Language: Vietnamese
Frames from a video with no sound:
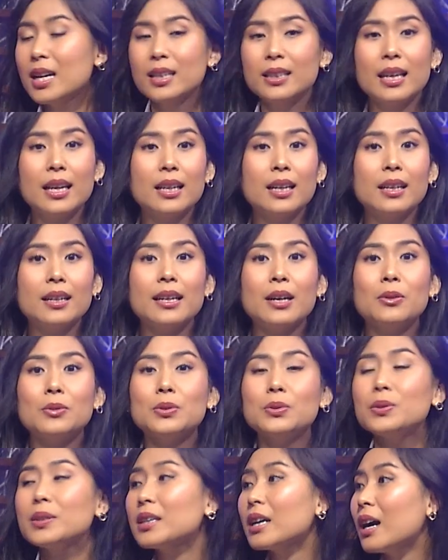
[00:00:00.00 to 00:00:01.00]
tiền ở đâu
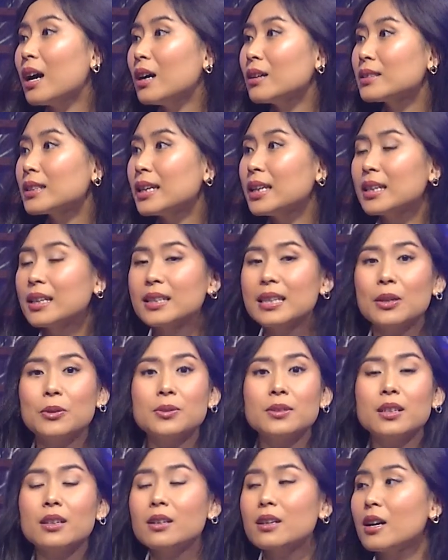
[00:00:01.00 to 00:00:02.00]
nuôi con, tiền ở đâu cho